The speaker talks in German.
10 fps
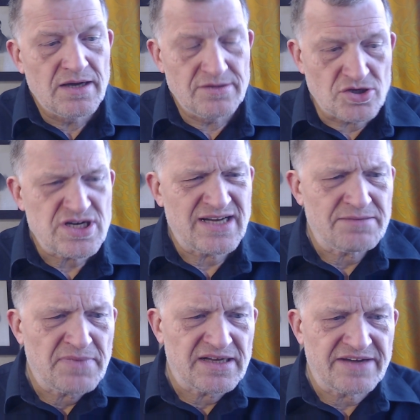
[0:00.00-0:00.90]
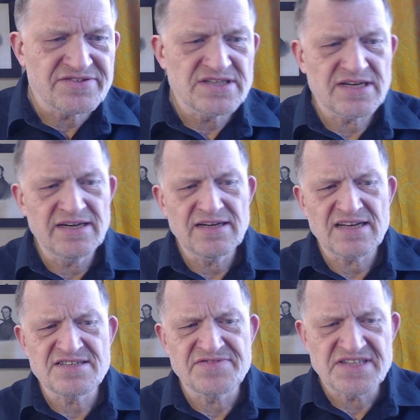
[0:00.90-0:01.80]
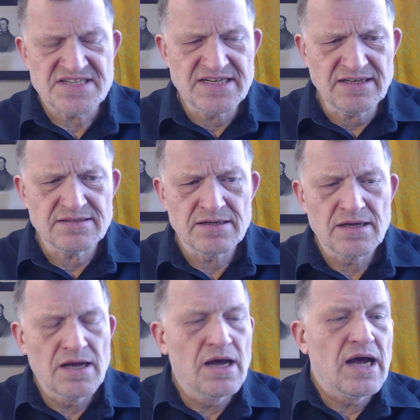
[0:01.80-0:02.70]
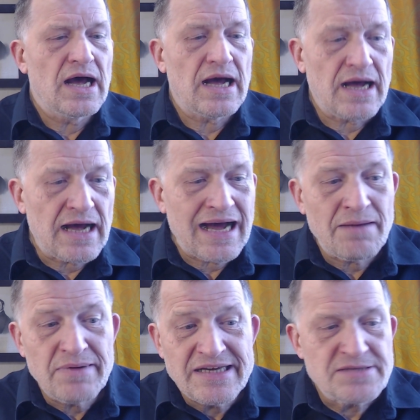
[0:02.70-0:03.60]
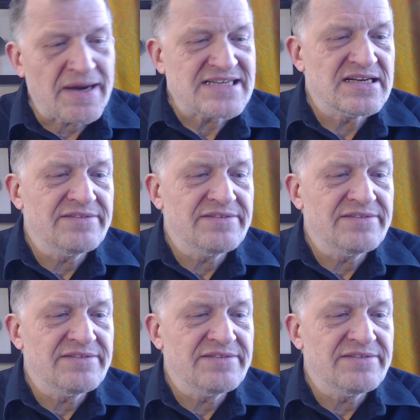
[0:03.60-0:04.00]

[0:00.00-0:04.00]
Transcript: in Deutschland hat man kräftig entnazifiziert. Aber ich weiß nicht,